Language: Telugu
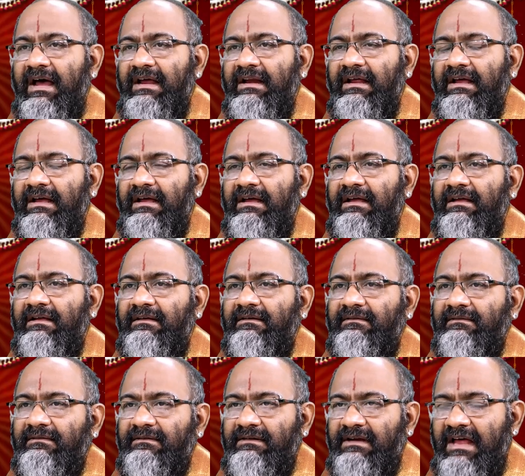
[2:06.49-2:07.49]
ఆయన
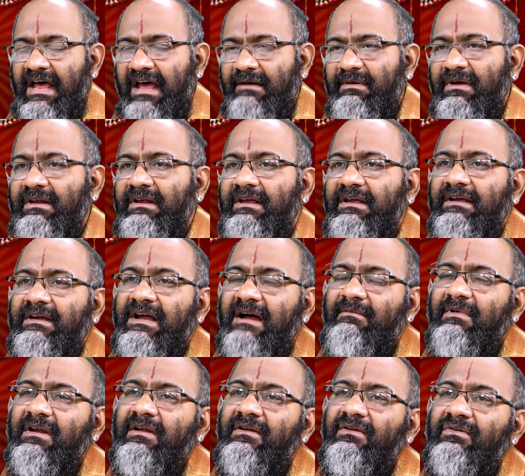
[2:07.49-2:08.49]
నాభి
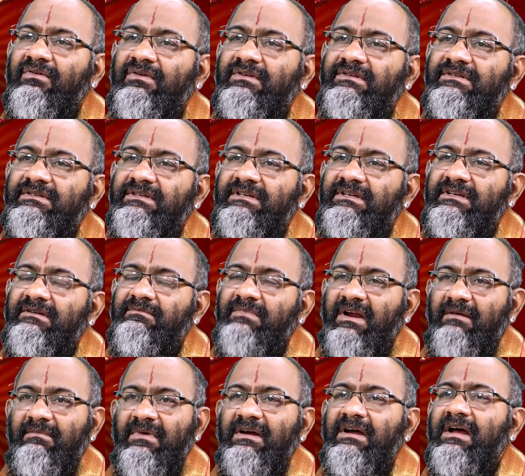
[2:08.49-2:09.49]
కమలంలోంచి
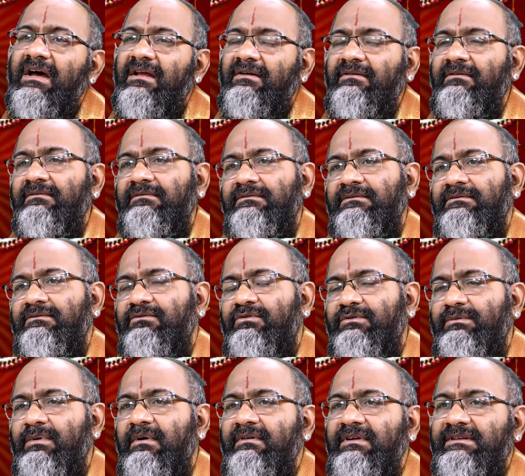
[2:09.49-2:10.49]
బ్రహ్మగారు
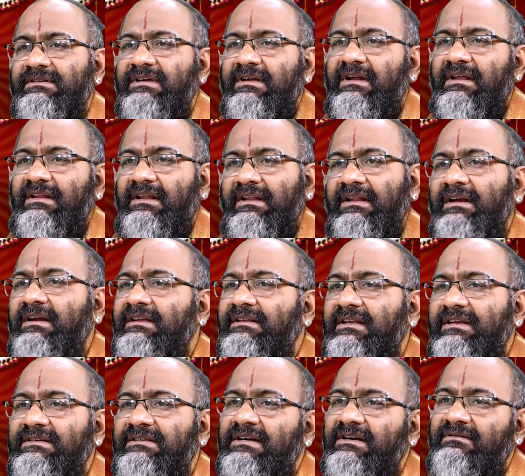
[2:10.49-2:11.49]
ఉద్భవించారు అది అందరికీ
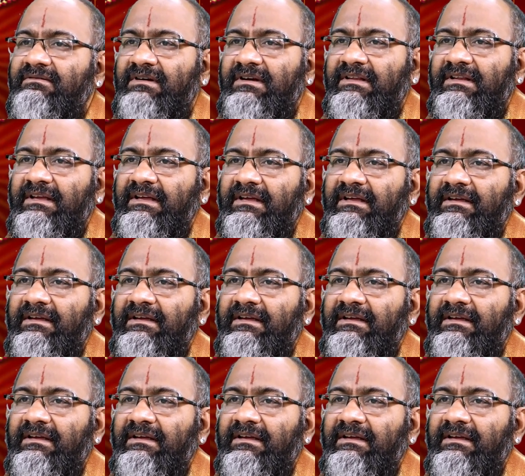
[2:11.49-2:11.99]
తెలిసినటువంటిదే